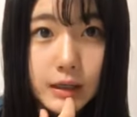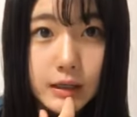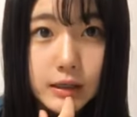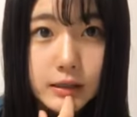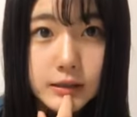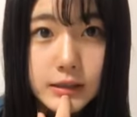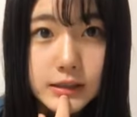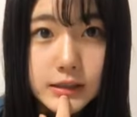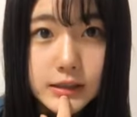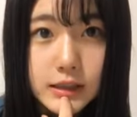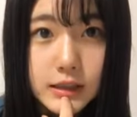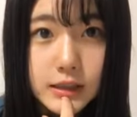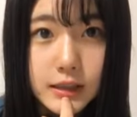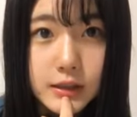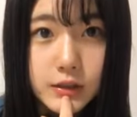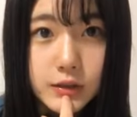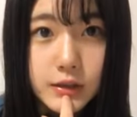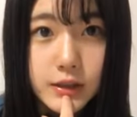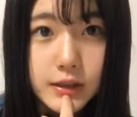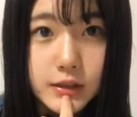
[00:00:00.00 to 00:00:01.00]
確率
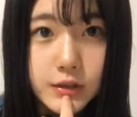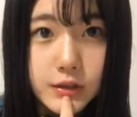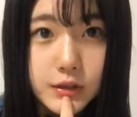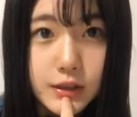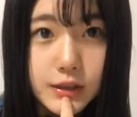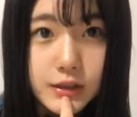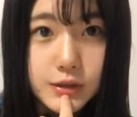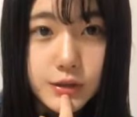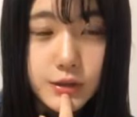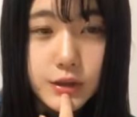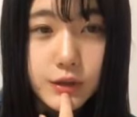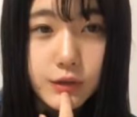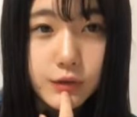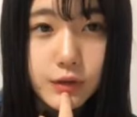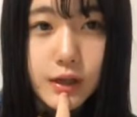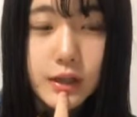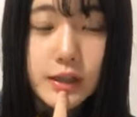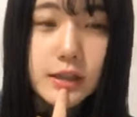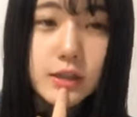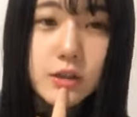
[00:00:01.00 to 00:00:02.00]
高いのか引く回数が多い
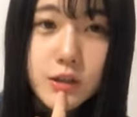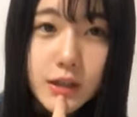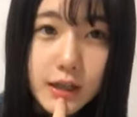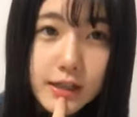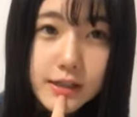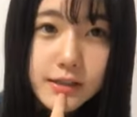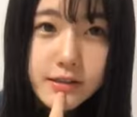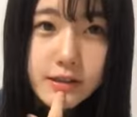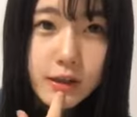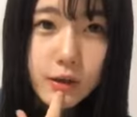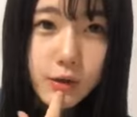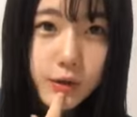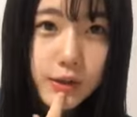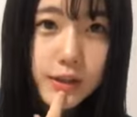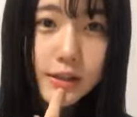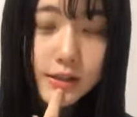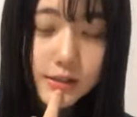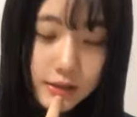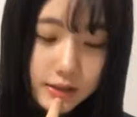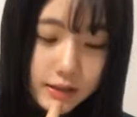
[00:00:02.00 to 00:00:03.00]
あ引く回数が多
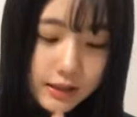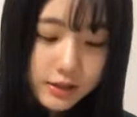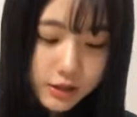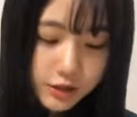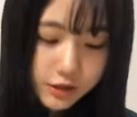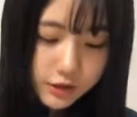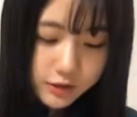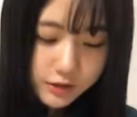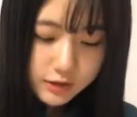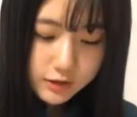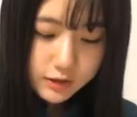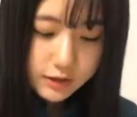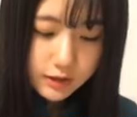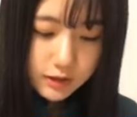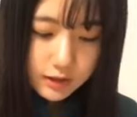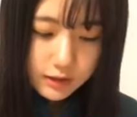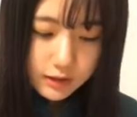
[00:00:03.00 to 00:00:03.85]
いですね単純に